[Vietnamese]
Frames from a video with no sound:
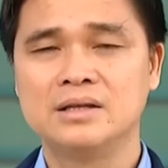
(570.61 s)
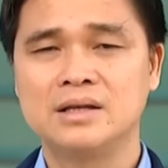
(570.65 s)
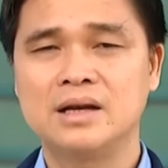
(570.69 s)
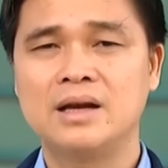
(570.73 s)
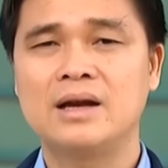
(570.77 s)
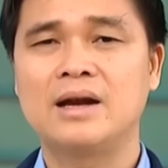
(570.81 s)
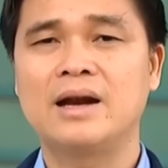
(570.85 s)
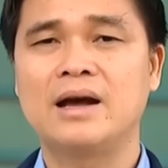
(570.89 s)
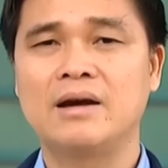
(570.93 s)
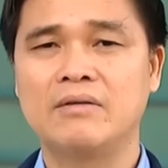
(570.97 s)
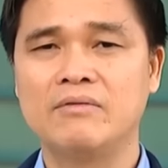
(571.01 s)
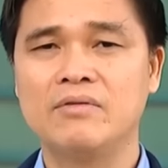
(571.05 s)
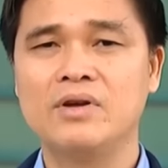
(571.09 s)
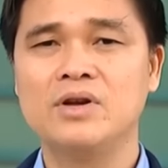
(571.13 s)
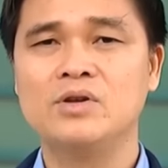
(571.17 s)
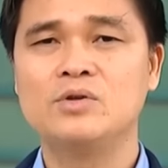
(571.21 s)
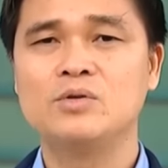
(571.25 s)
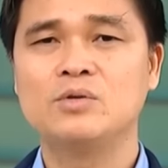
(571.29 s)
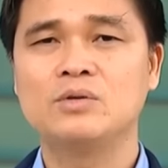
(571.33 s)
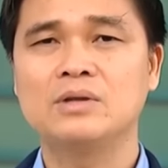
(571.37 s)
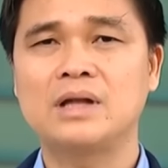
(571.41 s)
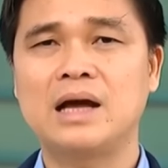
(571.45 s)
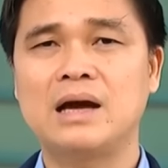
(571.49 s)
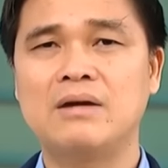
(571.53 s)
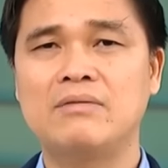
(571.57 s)
nhất là đảng viên
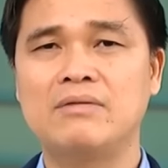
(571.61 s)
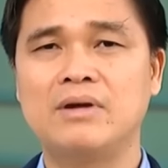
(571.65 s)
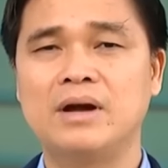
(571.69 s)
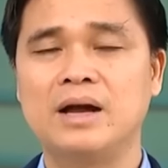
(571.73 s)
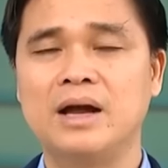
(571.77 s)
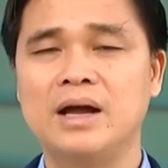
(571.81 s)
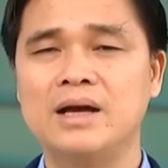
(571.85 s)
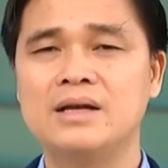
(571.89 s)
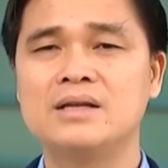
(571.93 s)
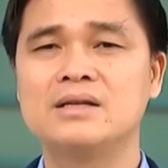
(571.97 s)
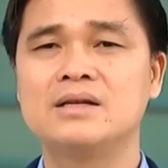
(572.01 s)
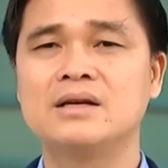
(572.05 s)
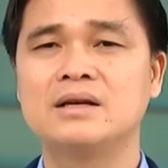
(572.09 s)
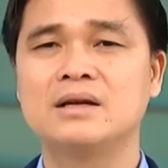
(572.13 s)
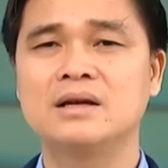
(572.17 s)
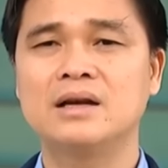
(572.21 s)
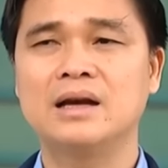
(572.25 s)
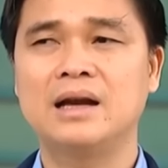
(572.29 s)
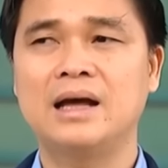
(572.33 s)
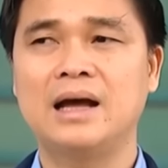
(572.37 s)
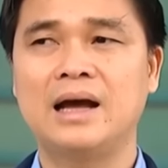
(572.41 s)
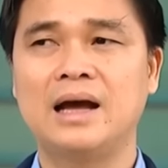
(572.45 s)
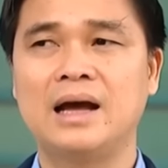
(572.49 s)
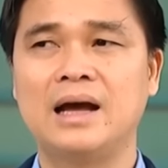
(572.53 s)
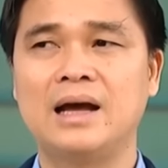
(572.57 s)
chúng ta phải hết sức
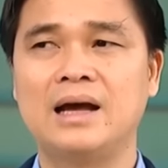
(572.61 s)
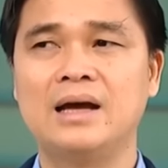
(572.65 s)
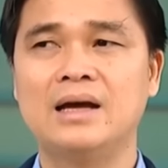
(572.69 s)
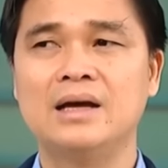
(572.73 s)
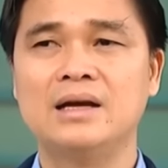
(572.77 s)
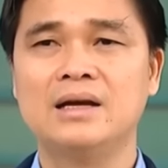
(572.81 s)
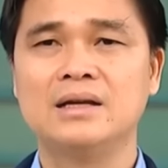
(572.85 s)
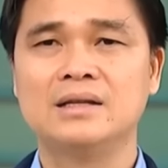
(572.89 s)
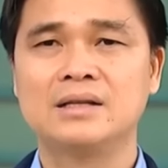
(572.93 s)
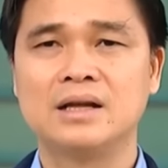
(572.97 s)
là